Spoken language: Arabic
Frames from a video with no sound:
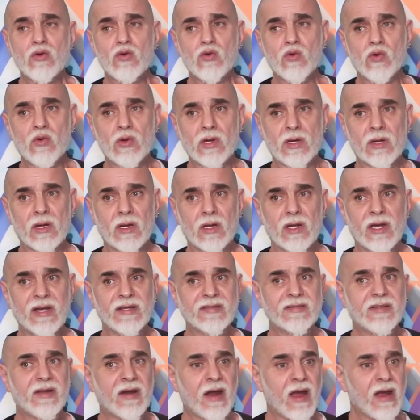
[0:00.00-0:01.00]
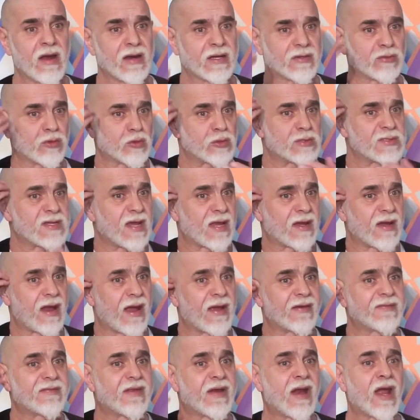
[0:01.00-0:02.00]
والادراك توصل
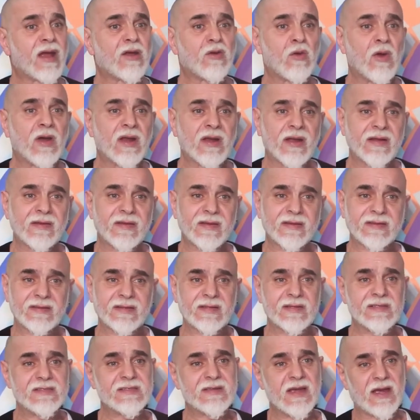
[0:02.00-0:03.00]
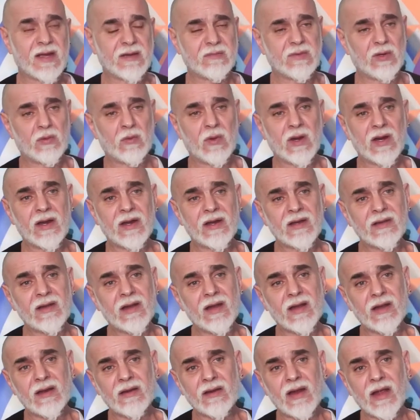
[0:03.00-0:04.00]
لادراك ولد كثير صعب الولد
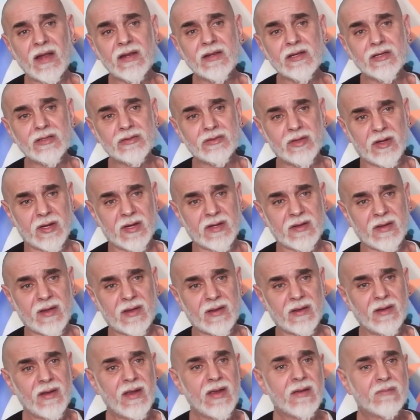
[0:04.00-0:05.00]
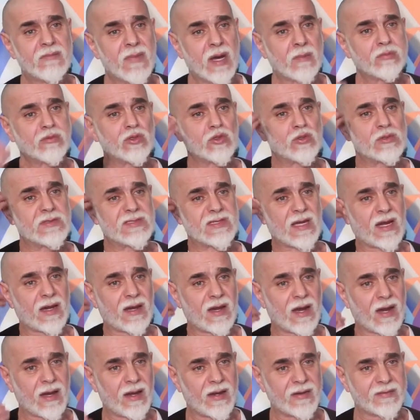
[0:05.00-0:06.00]
لا, لا يدرك ما
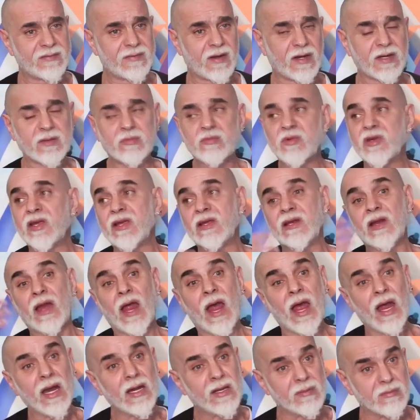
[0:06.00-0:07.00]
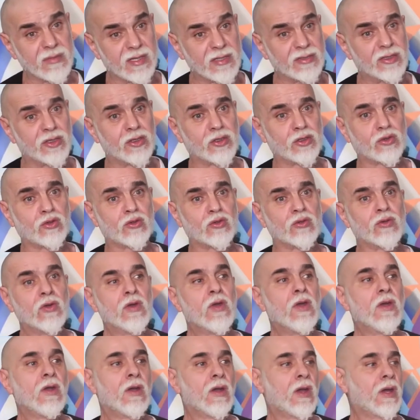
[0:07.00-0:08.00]
بتوصل للادراك يمكن الاهل بيدركوا
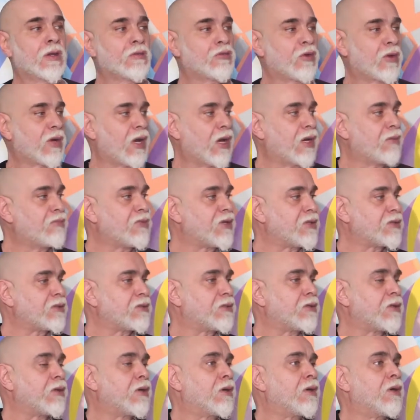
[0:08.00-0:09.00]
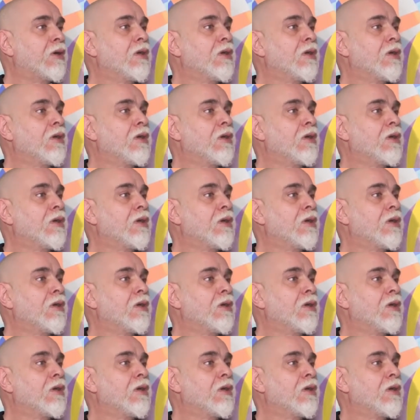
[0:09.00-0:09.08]
انه الابن